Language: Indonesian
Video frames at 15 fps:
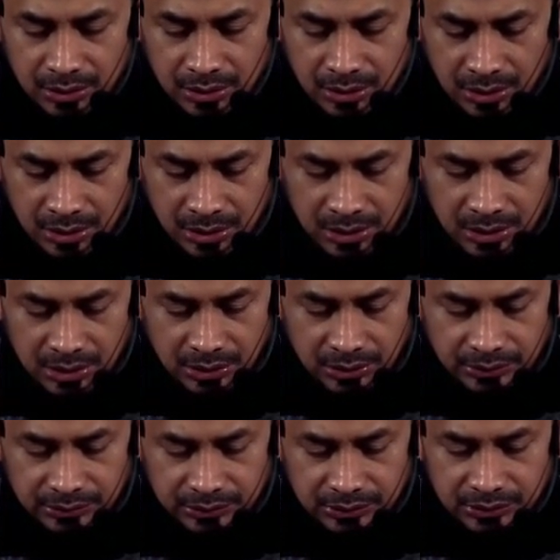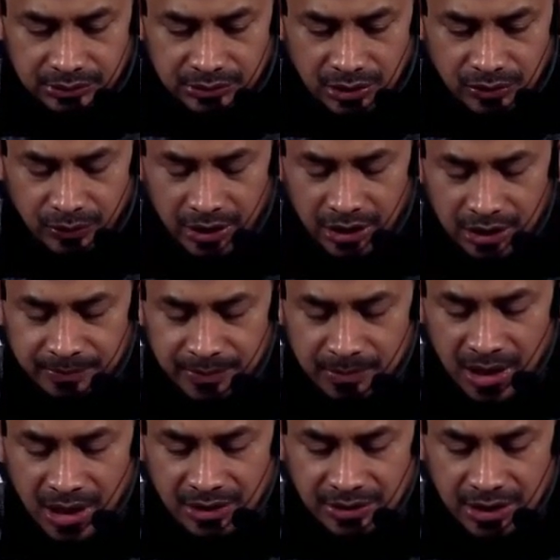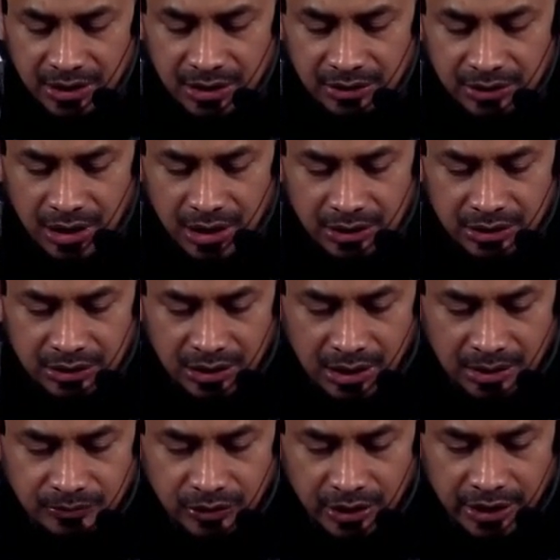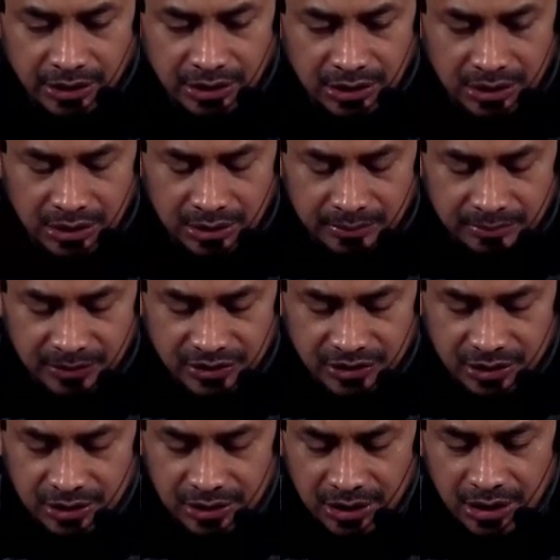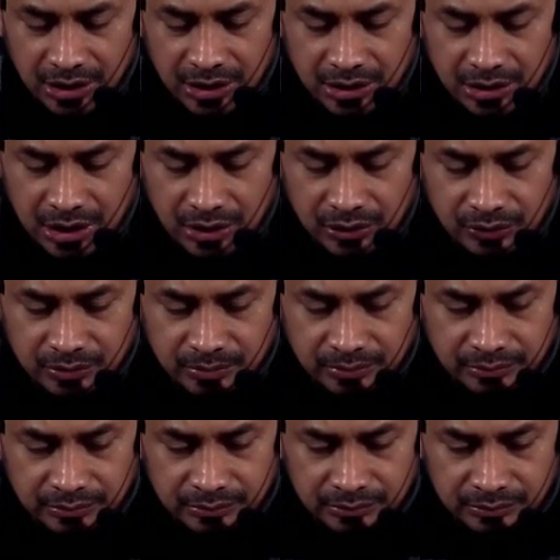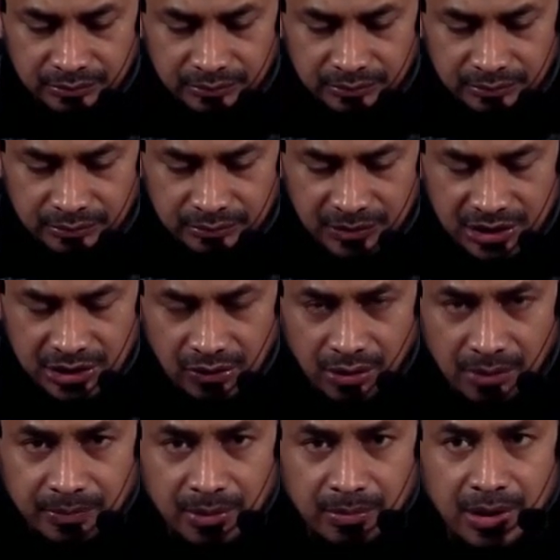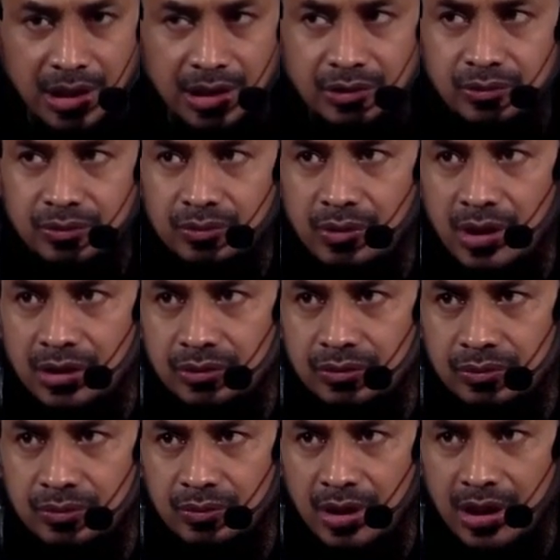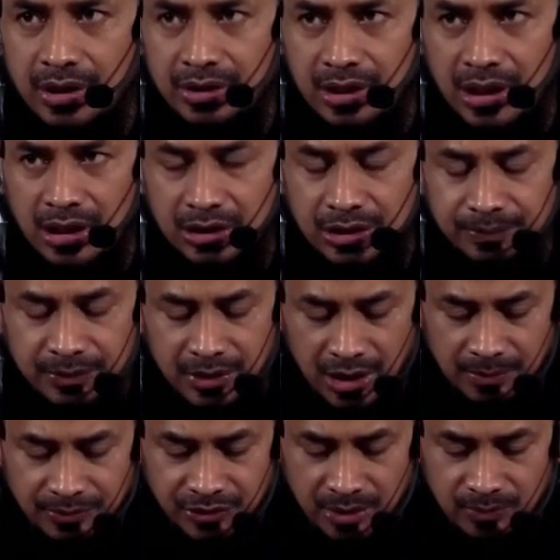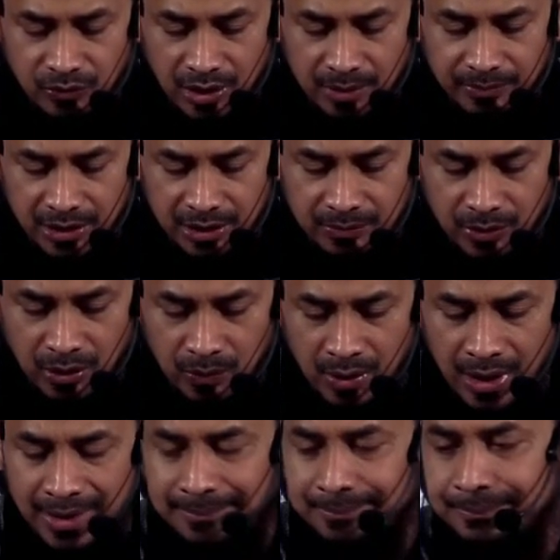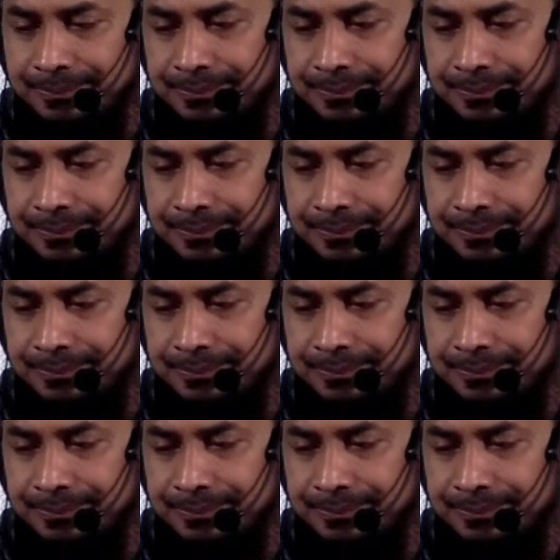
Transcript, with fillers: Uh, sesuai dengan pembahasan yang telah kita mulai di masjid kita ini yaitu menjawab berbagai tuduhan-tuduhan negatif terhadap Syekh Muhammad bin Wahab.